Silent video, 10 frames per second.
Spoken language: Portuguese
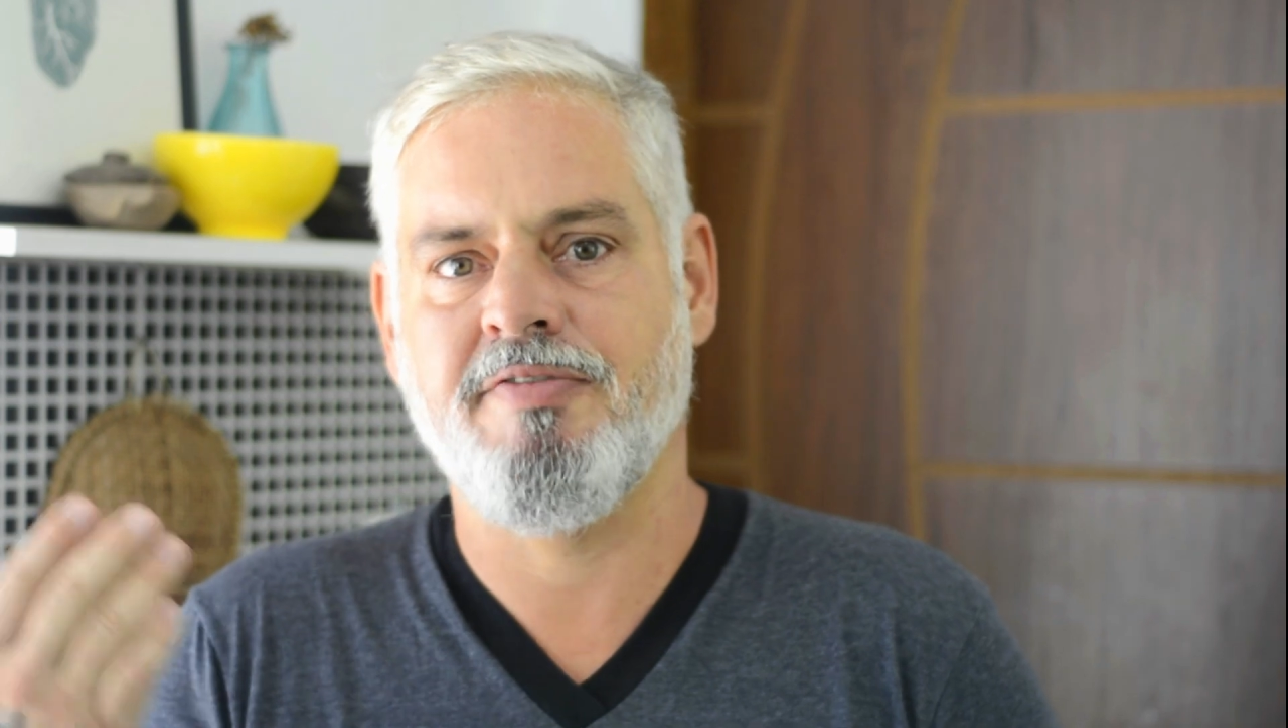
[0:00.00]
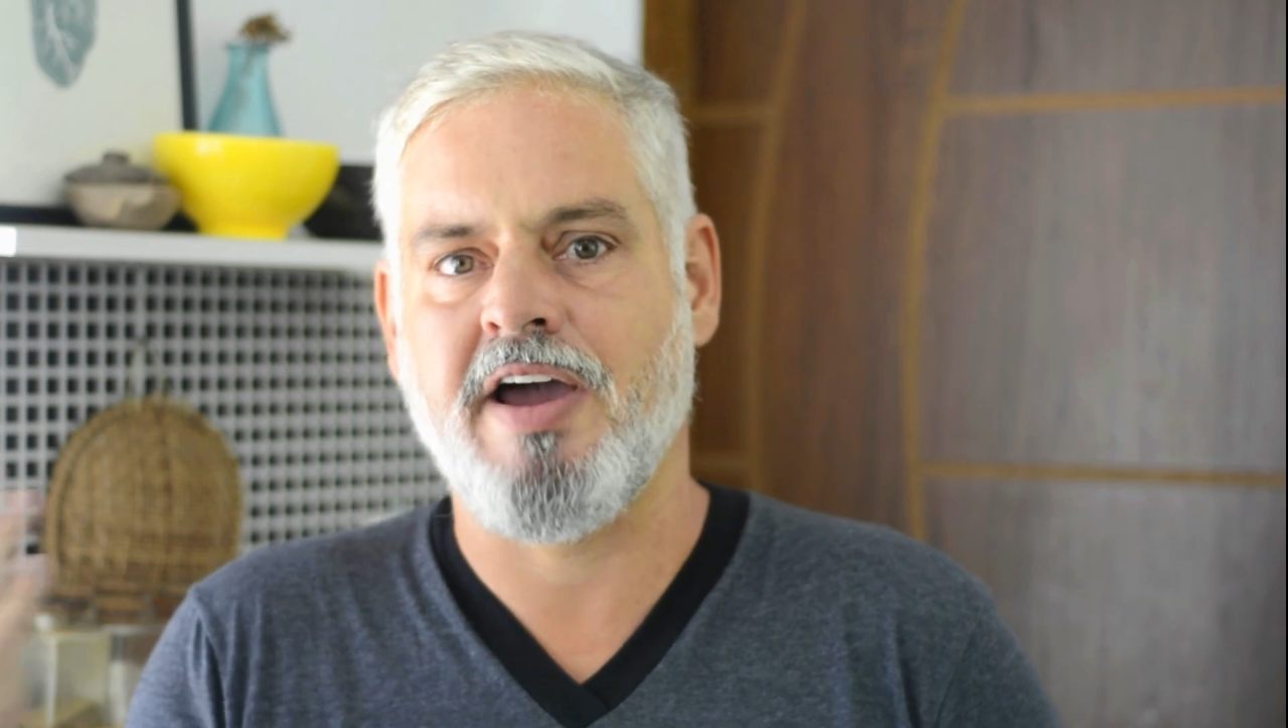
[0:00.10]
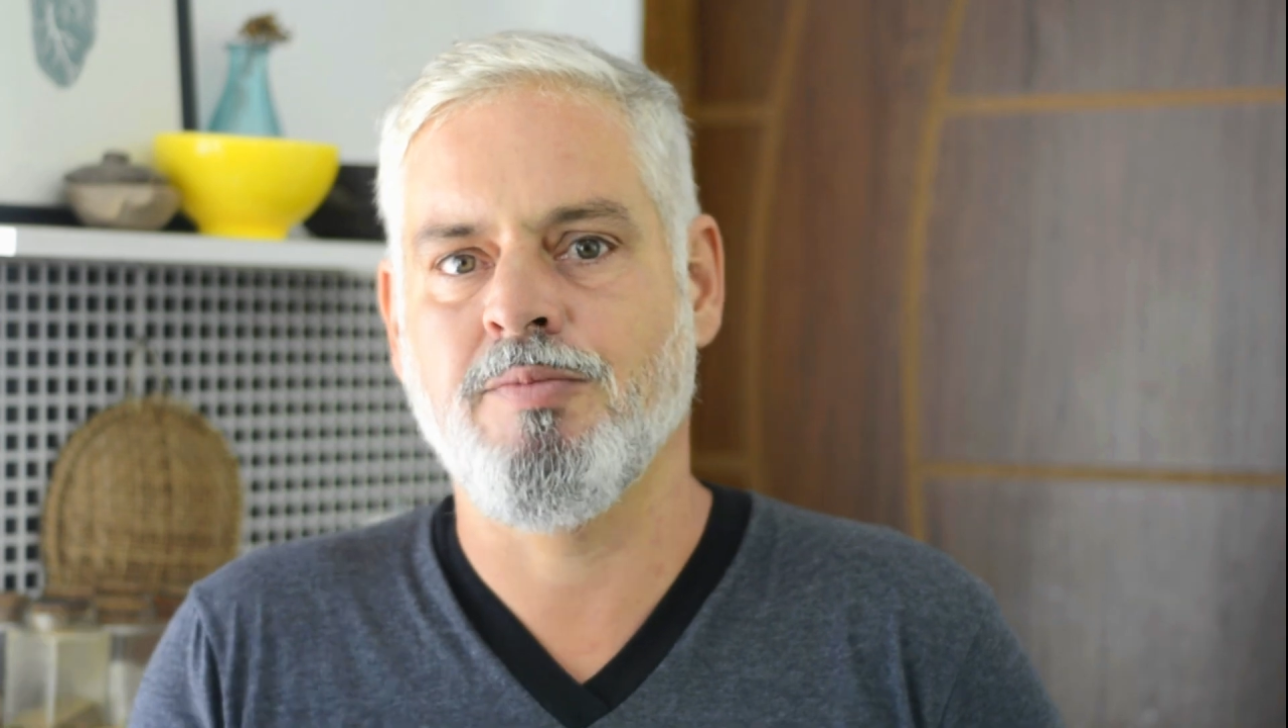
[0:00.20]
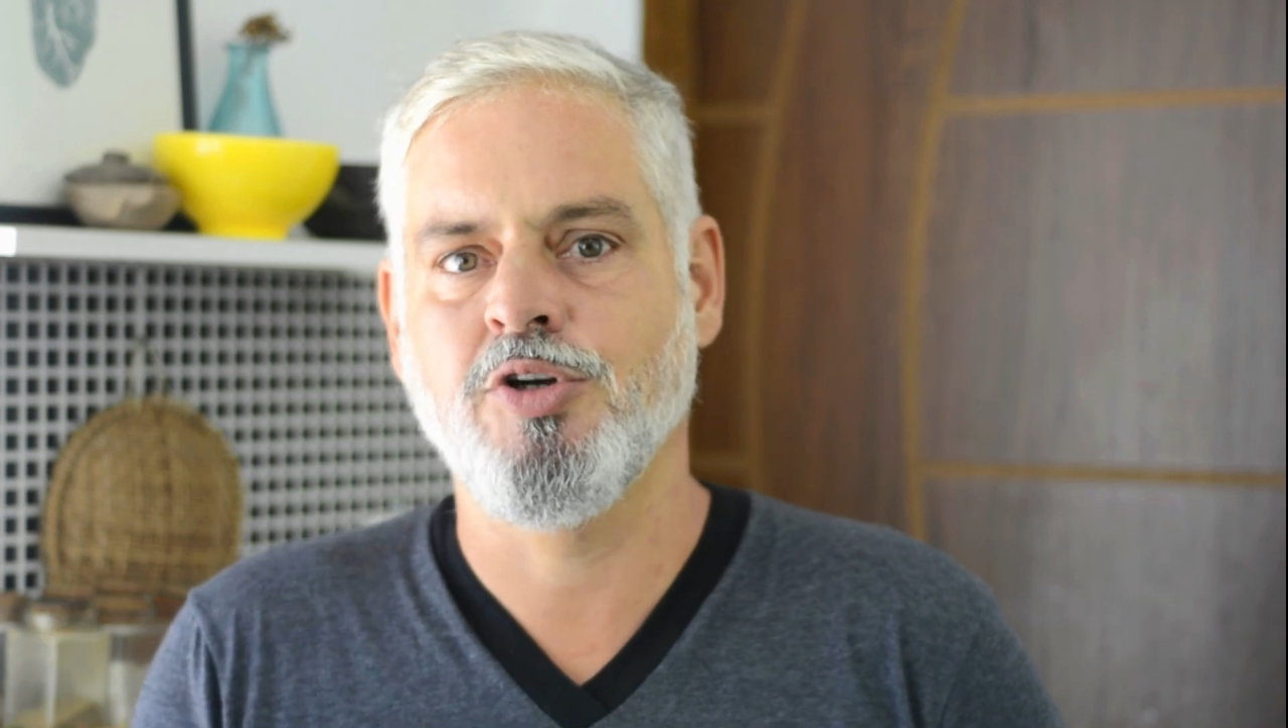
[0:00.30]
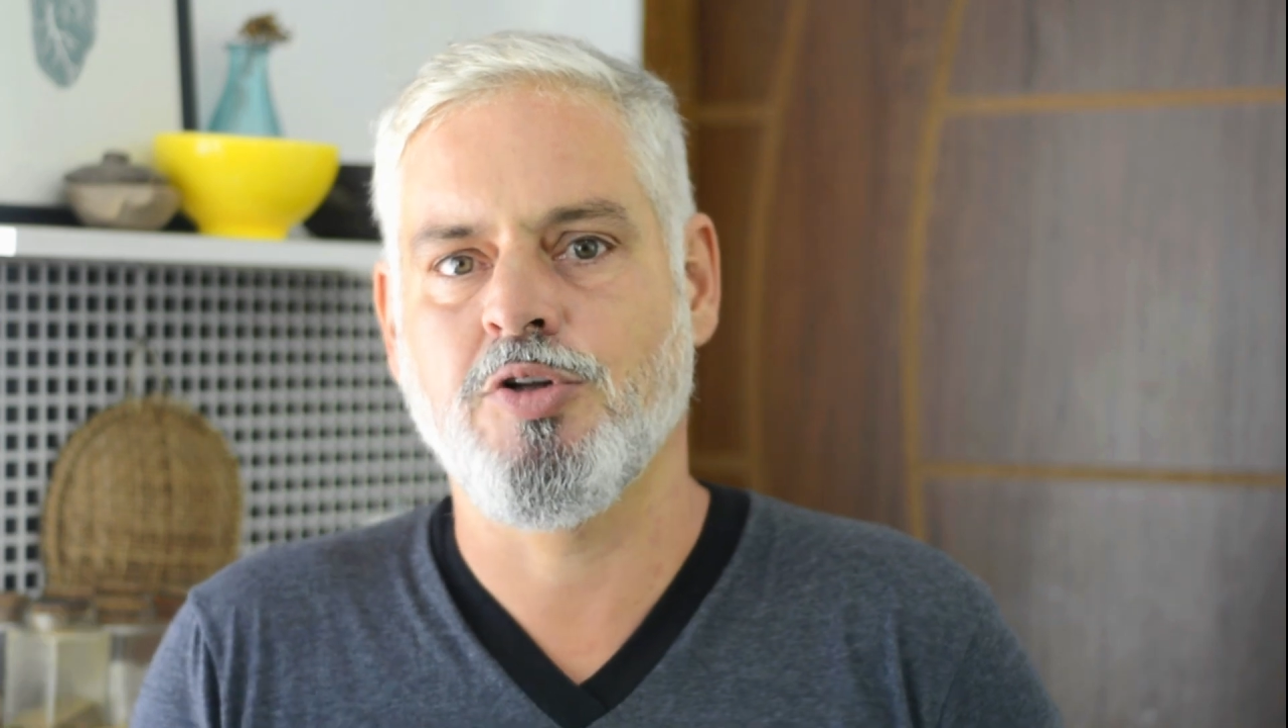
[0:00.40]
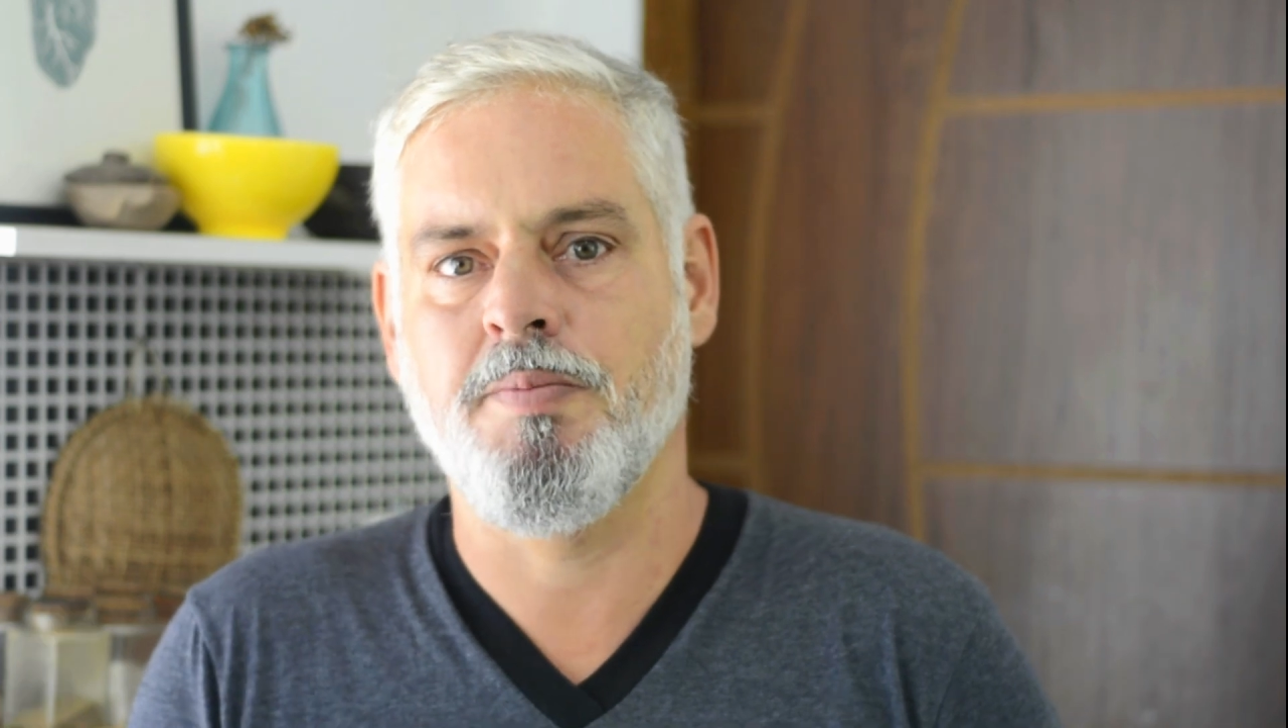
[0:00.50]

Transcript: vai muito